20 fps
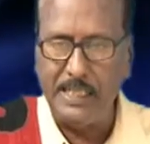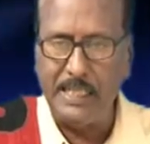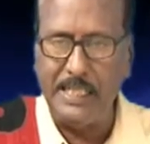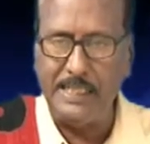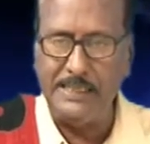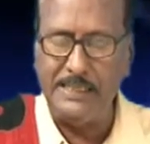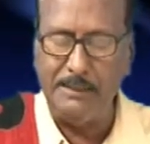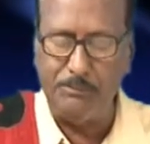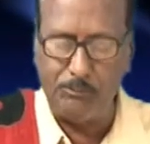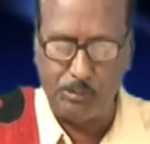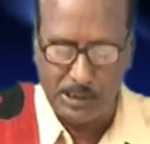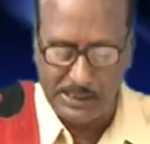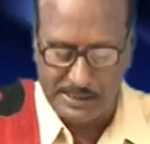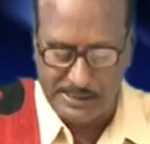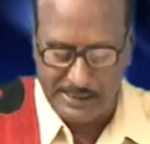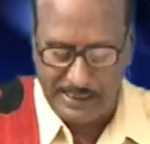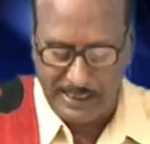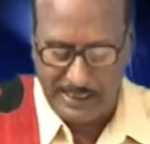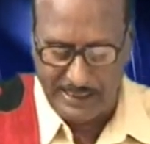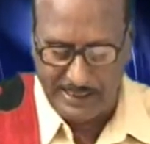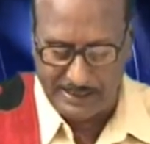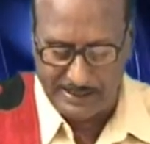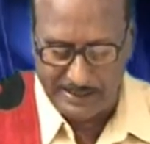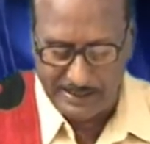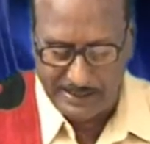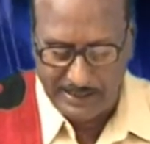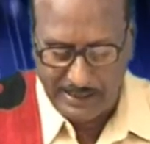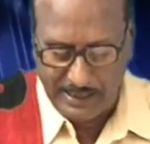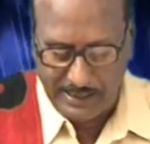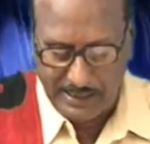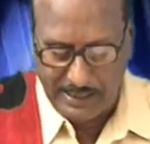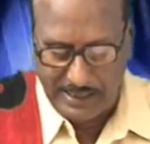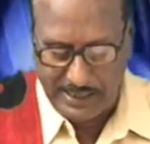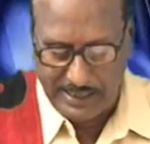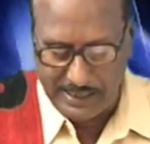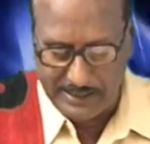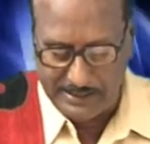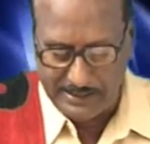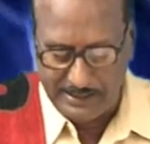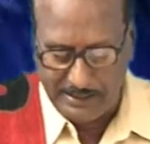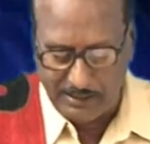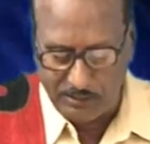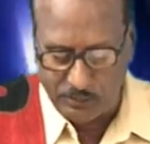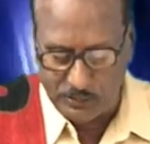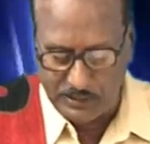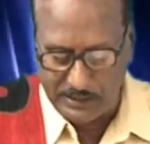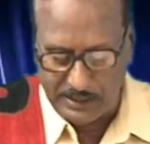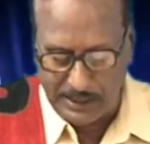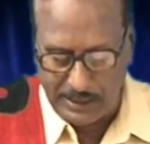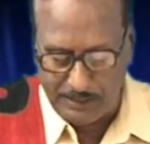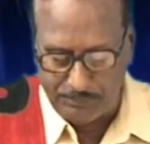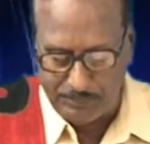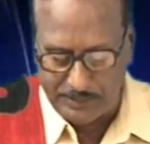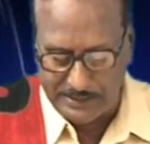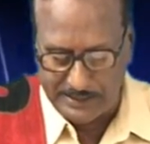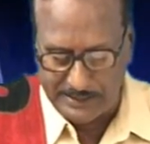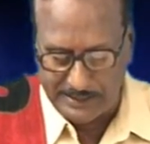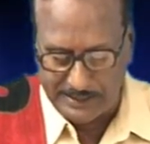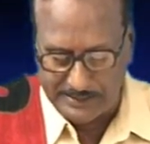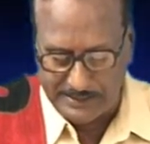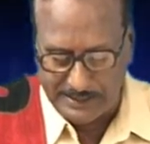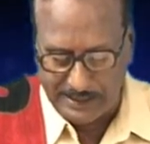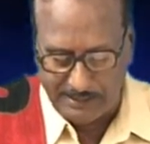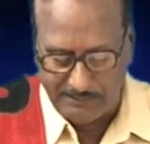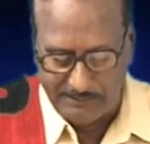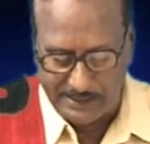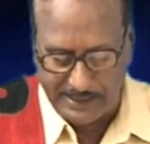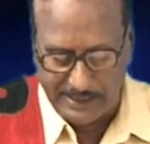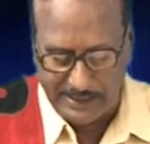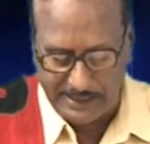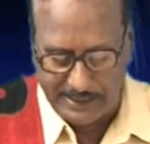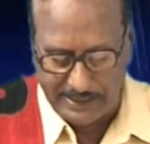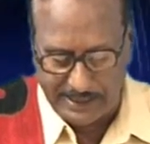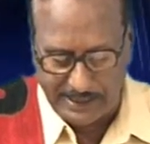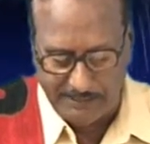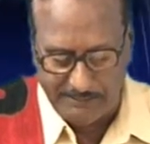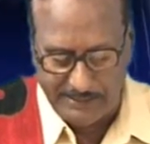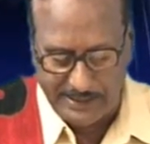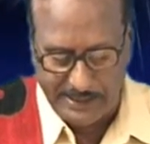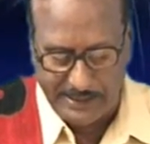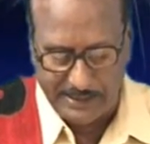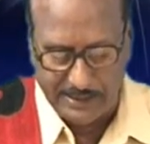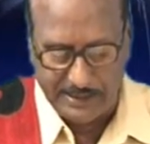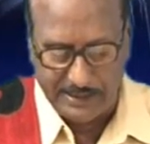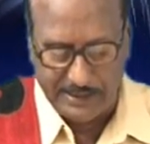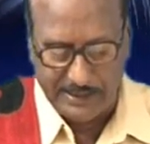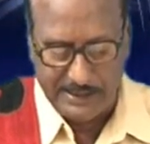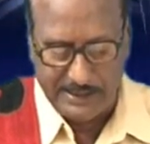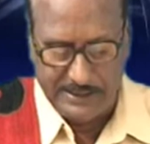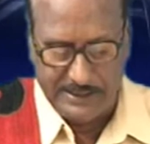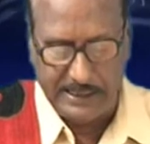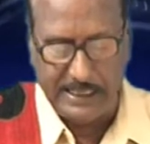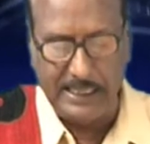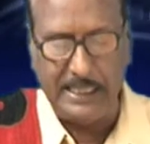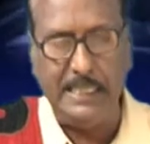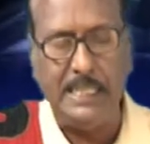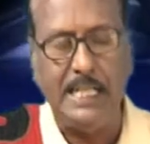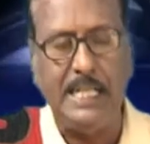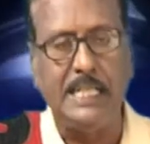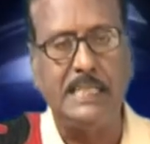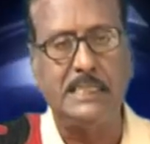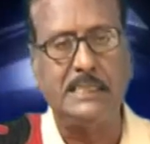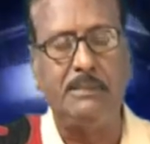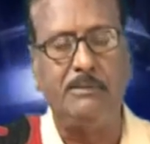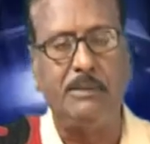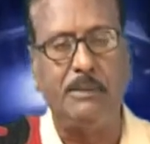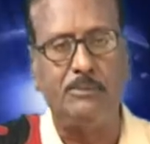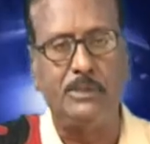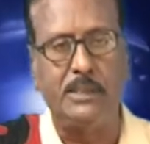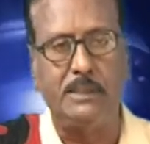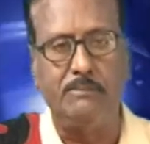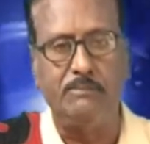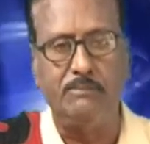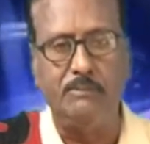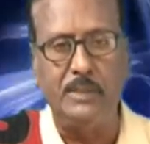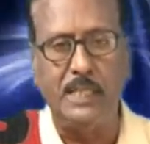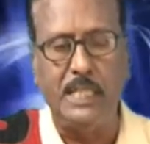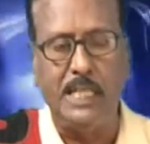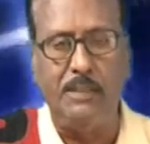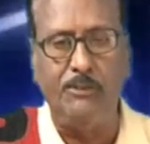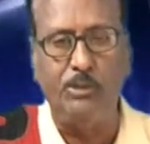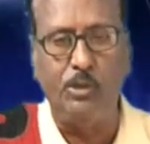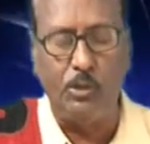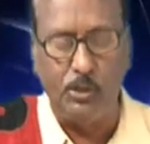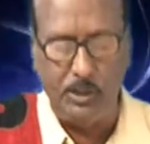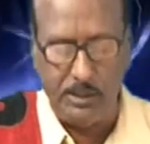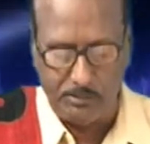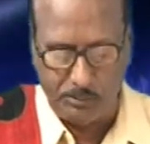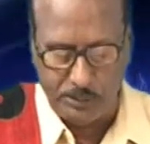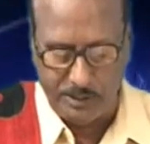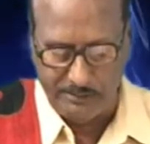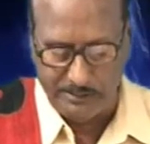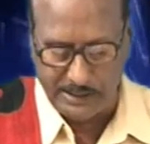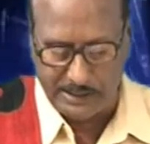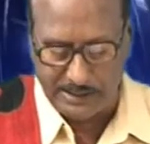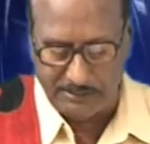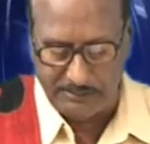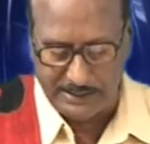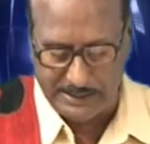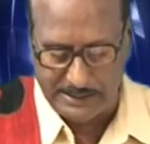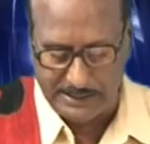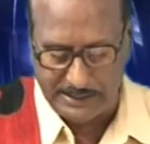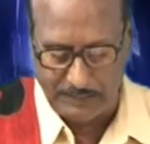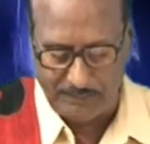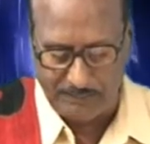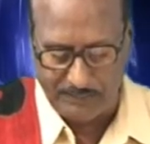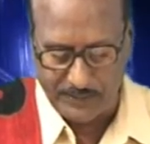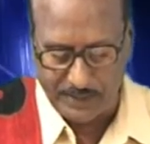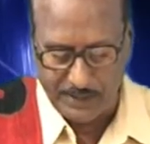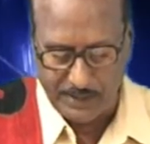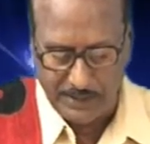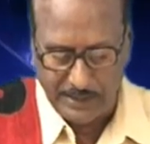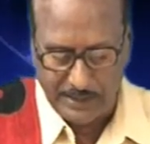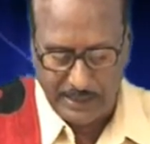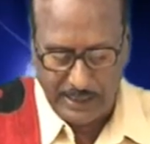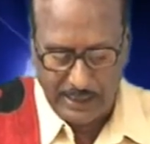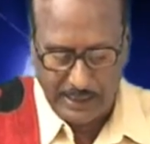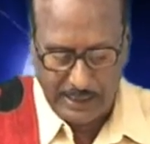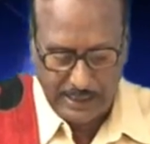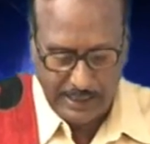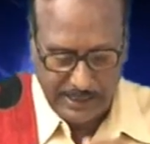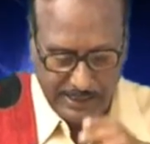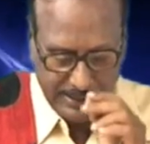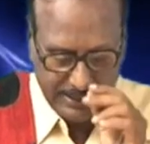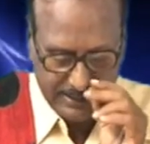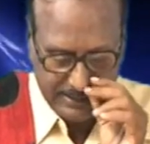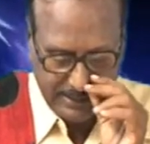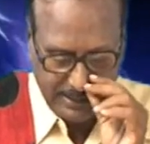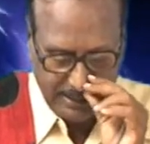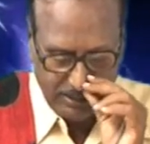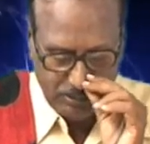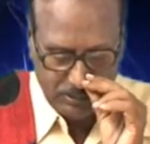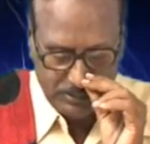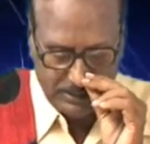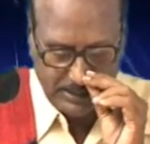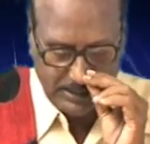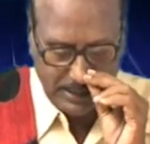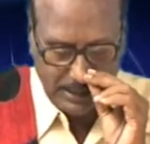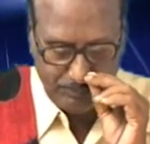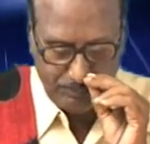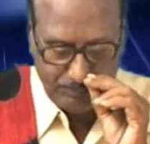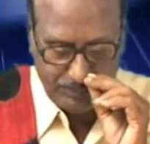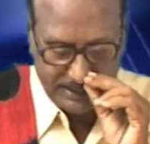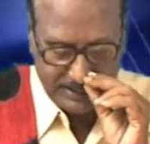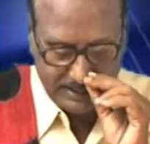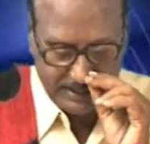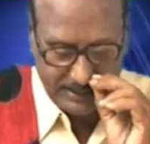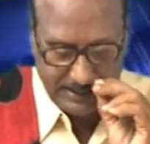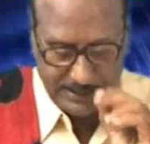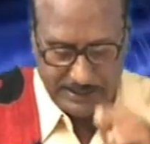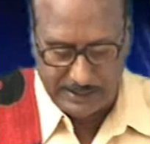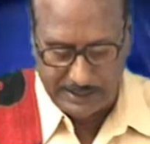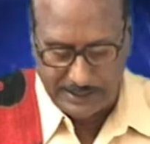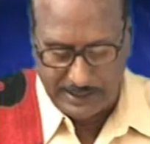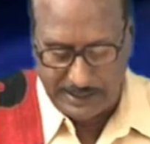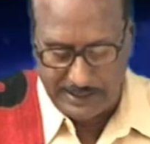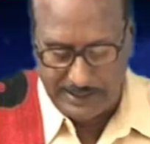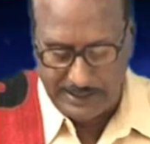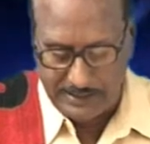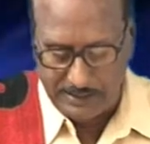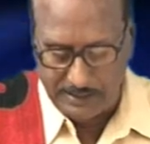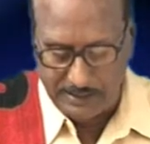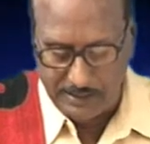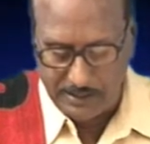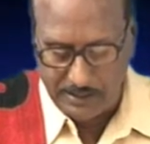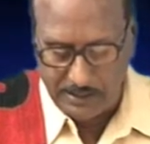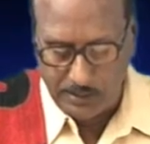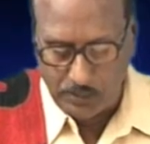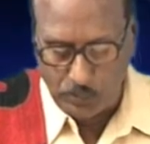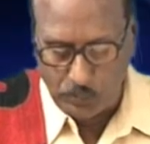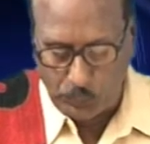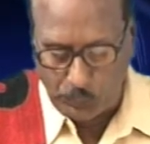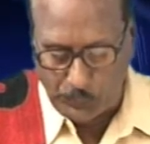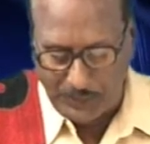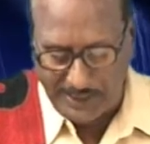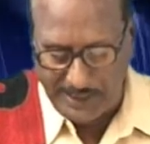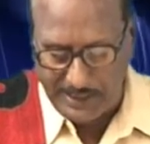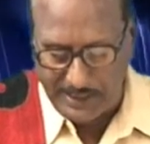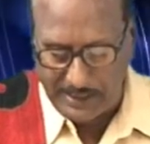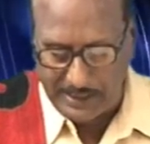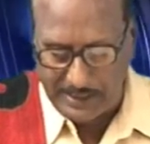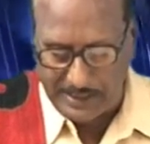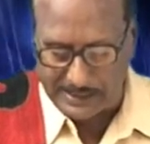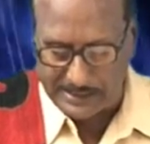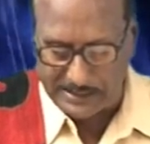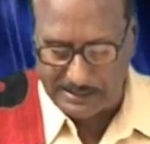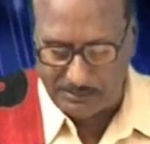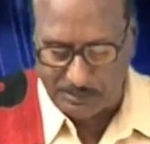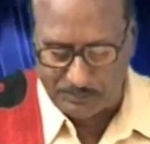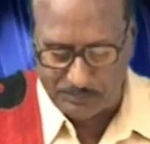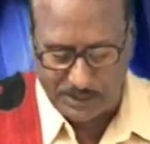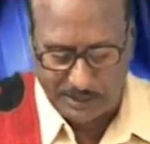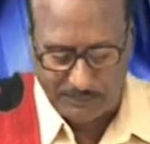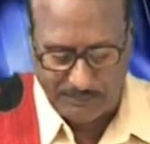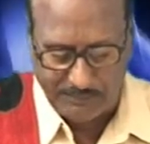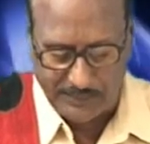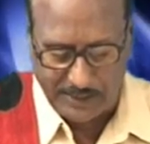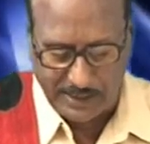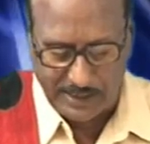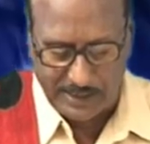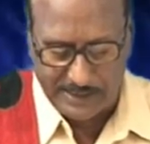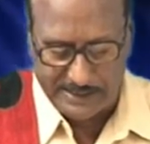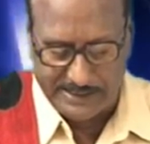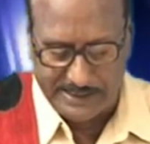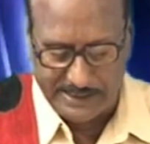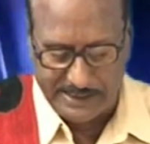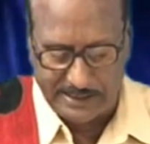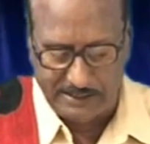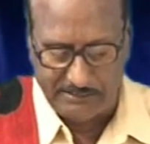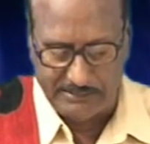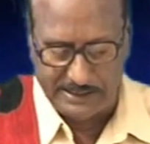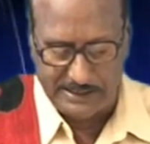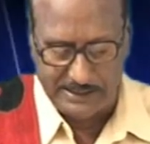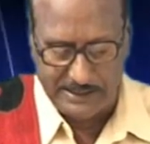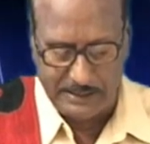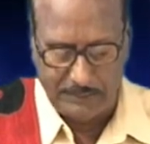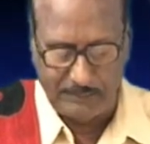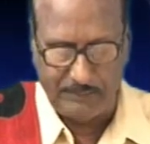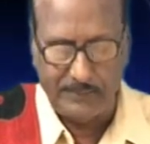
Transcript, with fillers: அந்த புரட்சியாளர் ஆயிரத்தி அறுநூற்றி நாற்பத்தி ஐந்தில் அவர் இறக்கவே ஷன் அரச வம்சம் அவரோடு முடிவுக்கு வந்தது ஆயிரத்தி அறுநூற்றி நாற்பத்தி நாலில் குயிங் அரச வம்சம் ஆட்சிக்கு வந்து